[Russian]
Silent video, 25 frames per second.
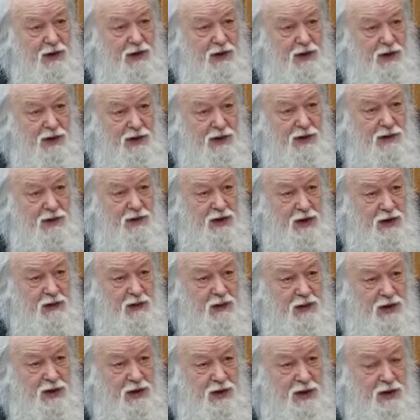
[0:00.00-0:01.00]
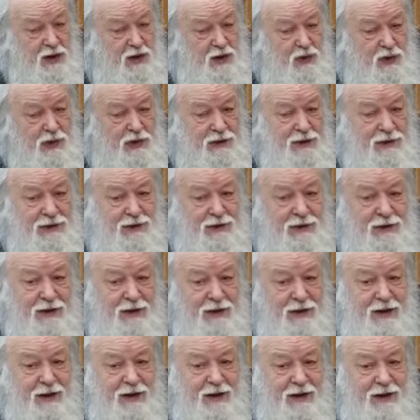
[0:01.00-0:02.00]
тоже священномученик, он
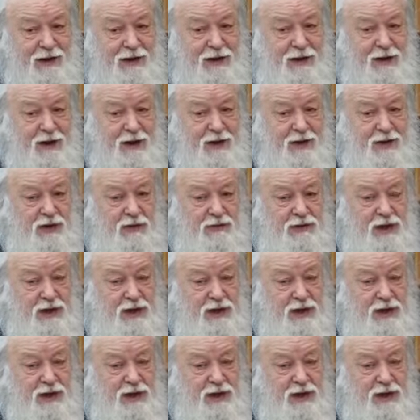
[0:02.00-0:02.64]
считал, что